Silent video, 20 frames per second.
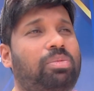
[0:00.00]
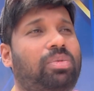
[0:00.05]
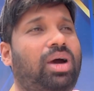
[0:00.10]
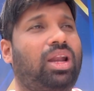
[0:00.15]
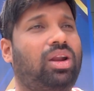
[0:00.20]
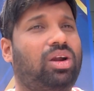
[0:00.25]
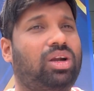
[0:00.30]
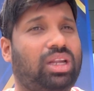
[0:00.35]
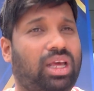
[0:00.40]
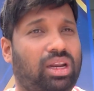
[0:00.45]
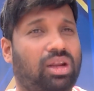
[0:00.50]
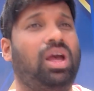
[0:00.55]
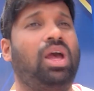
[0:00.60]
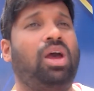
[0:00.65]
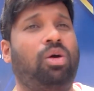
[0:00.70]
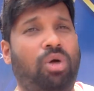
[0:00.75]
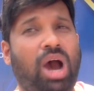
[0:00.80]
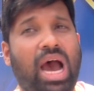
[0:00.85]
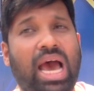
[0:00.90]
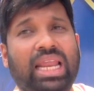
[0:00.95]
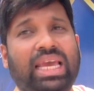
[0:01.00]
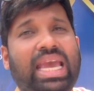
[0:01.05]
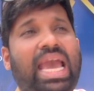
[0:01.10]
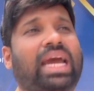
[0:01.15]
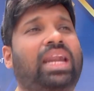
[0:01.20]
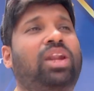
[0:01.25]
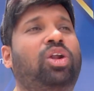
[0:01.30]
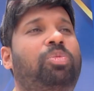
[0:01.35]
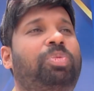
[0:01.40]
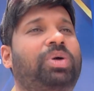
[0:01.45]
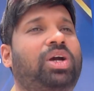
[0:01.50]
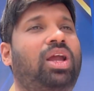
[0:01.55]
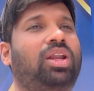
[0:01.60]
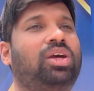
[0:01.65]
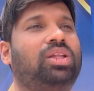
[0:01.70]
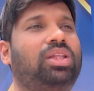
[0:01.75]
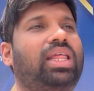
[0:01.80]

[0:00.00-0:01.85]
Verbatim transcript: అభిమానులు ఉంటారు వాళ్ళకి ఎక్కడ నొప్పు